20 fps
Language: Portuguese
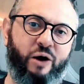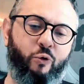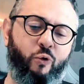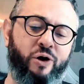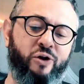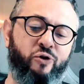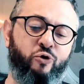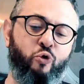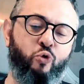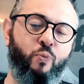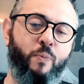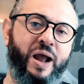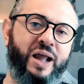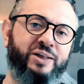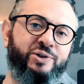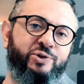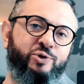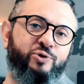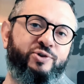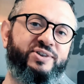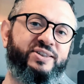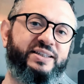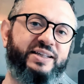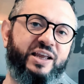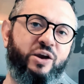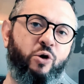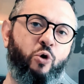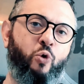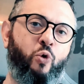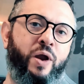Quando mais o C
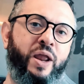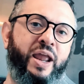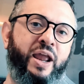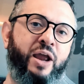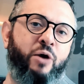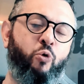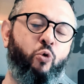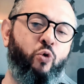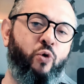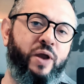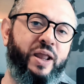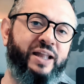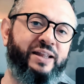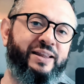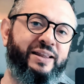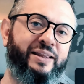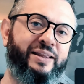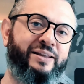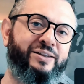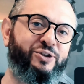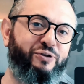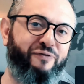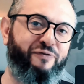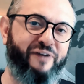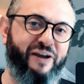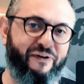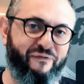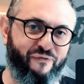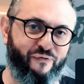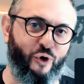ou E, o e
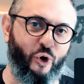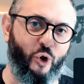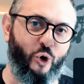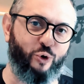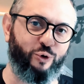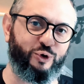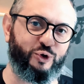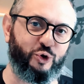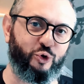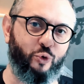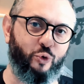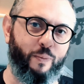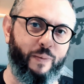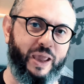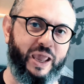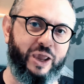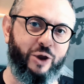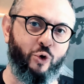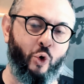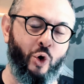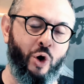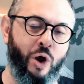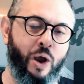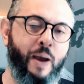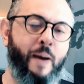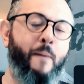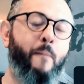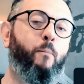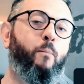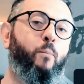tiver longe do meio,
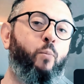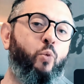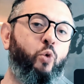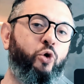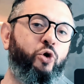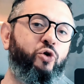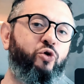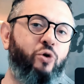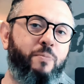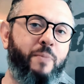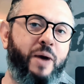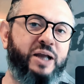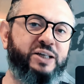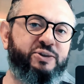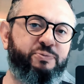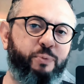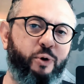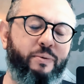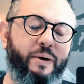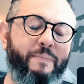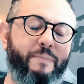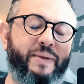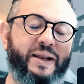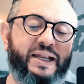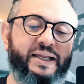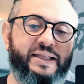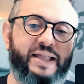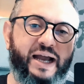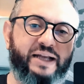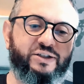muito mais
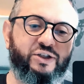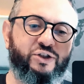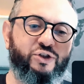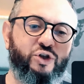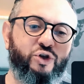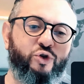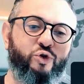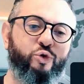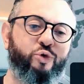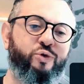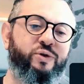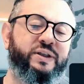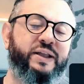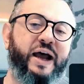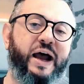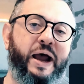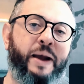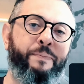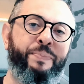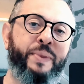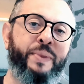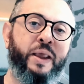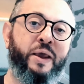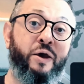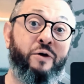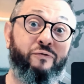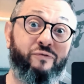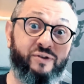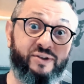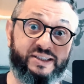probabilidade de chutar
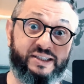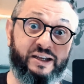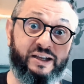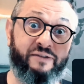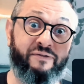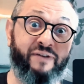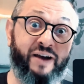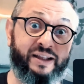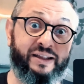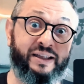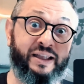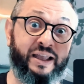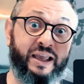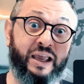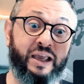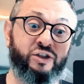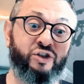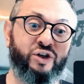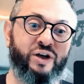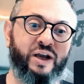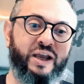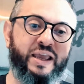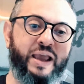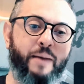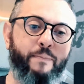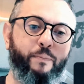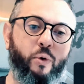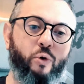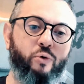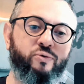você vai ter de ganhar
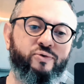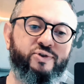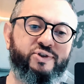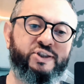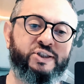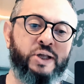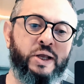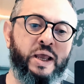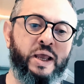pontos.